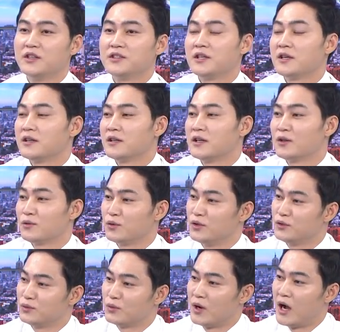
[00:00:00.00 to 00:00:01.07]
최근에 또
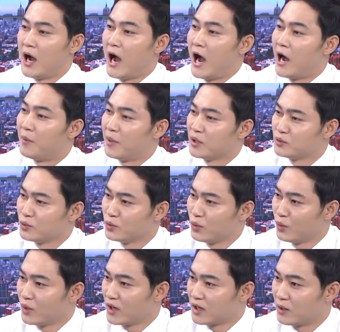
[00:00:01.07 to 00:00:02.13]
이슈가 아마존
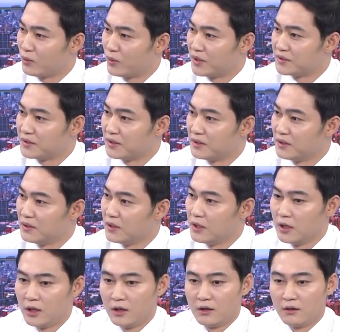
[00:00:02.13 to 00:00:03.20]
효과라고 해서 네.
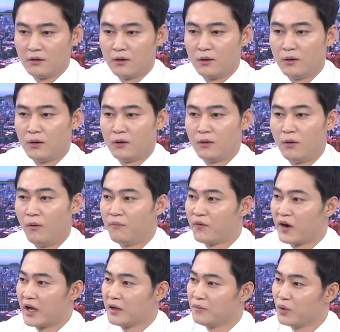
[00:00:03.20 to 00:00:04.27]
어,
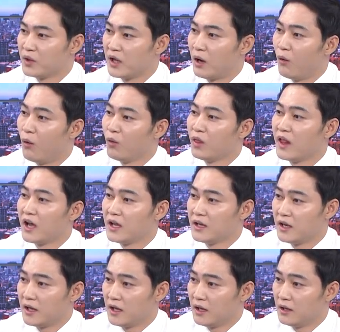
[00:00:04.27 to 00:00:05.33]
오프라인보다
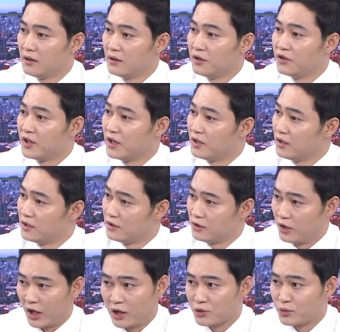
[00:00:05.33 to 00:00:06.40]
온라인의 리테일이
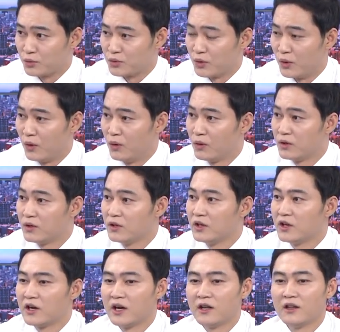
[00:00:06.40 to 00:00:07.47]
되게 좋죠. 그렇죠.
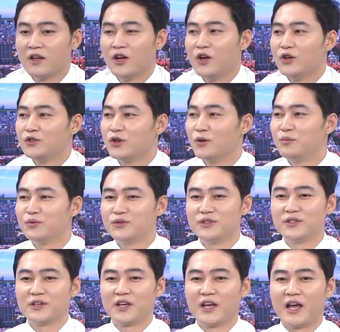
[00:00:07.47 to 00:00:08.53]
그러니까 서부
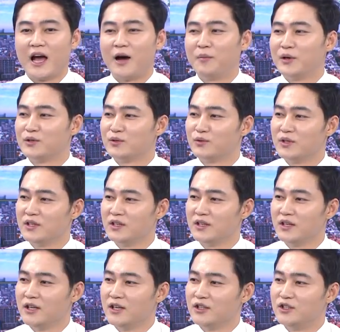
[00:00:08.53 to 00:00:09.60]
지역에 아마존이 네.
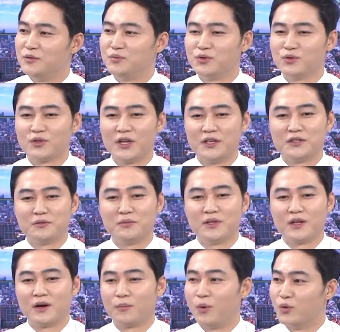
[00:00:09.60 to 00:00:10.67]
집중돼
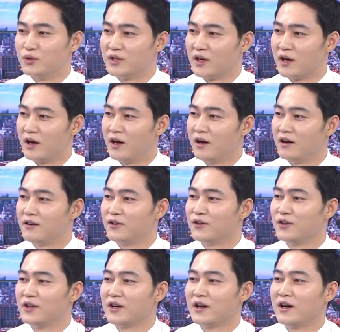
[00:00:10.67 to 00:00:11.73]
있습니다. 네. 본사가.
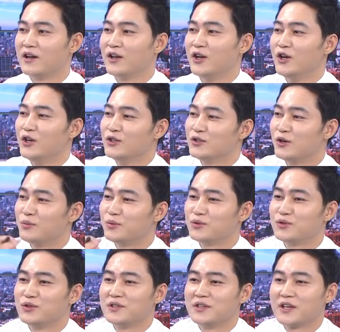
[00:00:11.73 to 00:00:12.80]
그러니까 서부
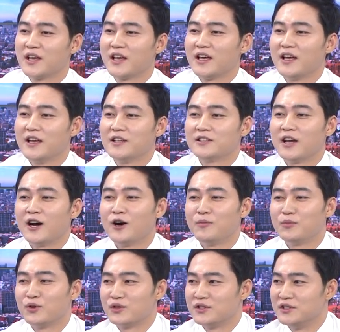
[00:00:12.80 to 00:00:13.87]
지역의
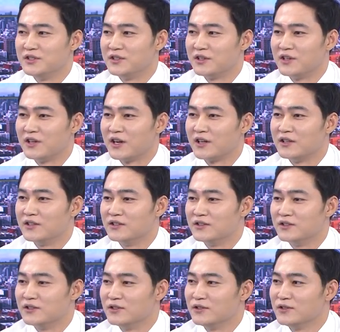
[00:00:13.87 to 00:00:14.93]
상업용 시설이 그
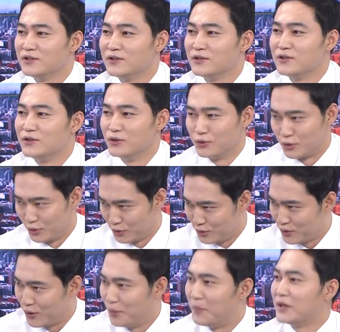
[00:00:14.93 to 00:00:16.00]
산호세나 뭐 이런 데 말씀하시는 그렇죠.
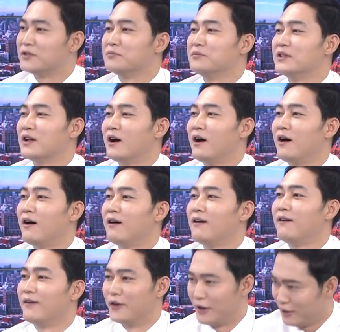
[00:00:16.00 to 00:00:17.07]
거죠? 네, 맞습니다. 네,
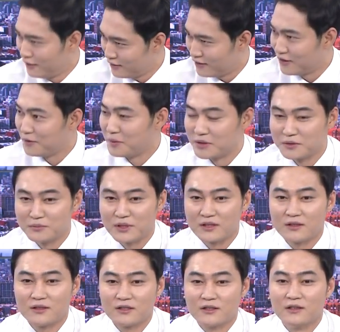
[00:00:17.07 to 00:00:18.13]
샌프란시스코. 예, 예, 맞습니다.
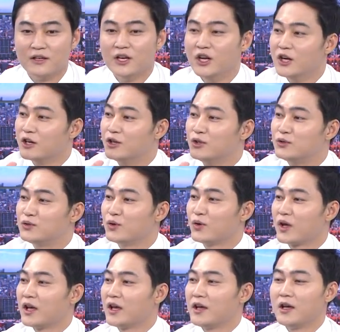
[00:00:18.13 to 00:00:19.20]
그래서
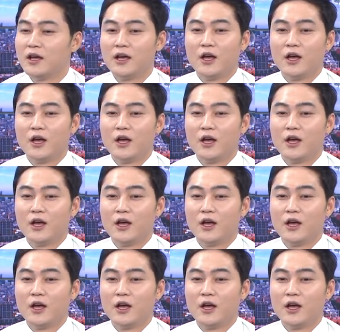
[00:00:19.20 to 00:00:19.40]
그쪽에